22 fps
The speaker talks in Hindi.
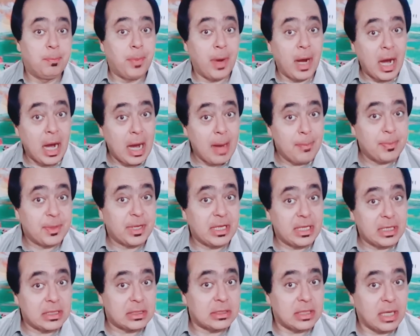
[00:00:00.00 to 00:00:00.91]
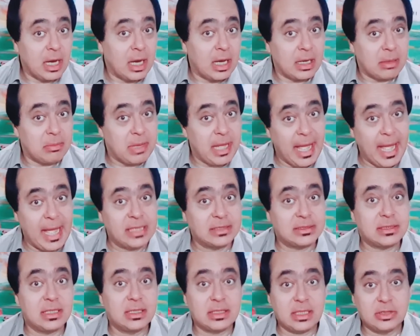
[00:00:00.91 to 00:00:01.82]
बाप किरदार में
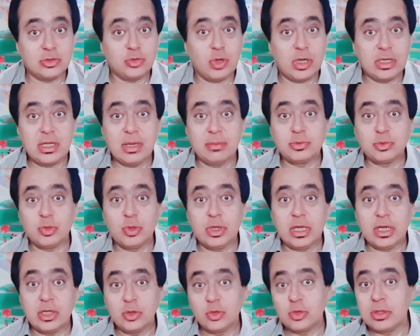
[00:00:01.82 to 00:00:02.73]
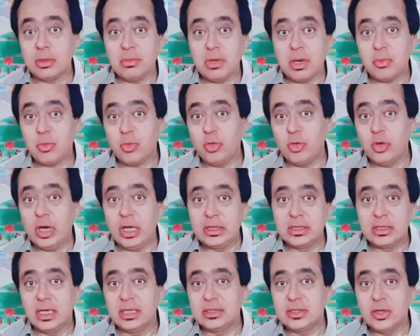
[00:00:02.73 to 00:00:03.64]
ऐसा था जो आज आप सुनेंगे तो तब आपको
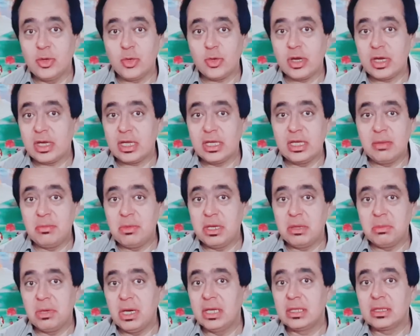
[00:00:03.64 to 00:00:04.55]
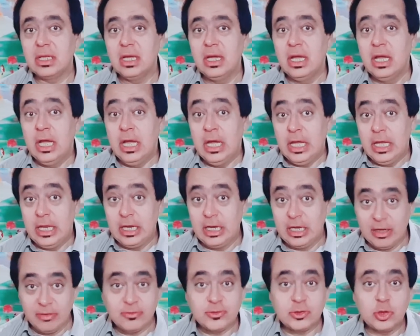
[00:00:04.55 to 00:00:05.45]
अंदाज़ा होगा कि ये मेरी बात
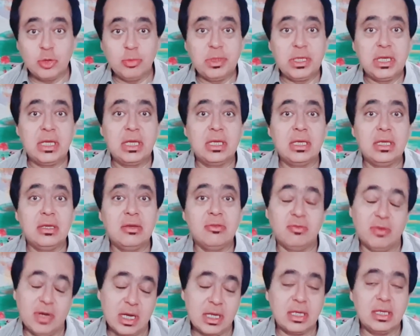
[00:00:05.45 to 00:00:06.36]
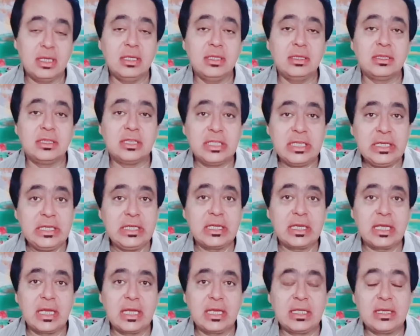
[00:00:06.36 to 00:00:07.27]
लफ्ज़ों में नहीं वाकई दीन
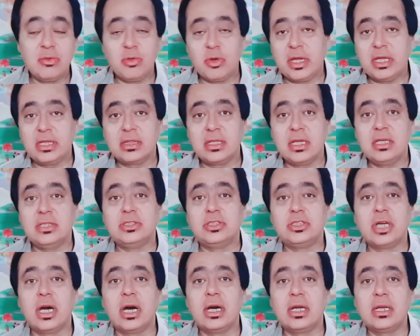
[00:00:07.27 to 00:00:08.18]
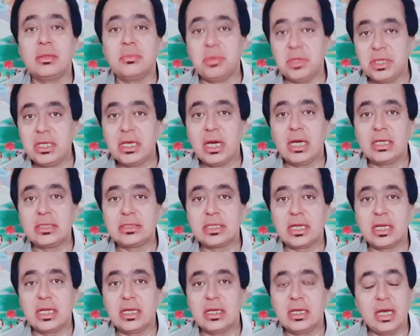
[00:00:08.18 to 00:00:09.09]
के लिए वो कहते हैं जान भी
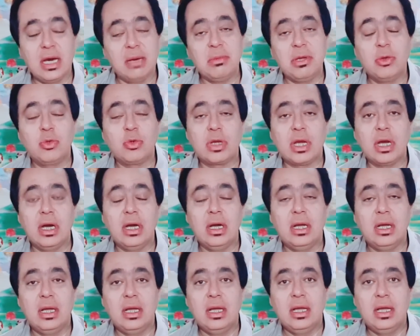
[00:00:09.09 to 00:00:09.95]
हाजिर है नाम है उनका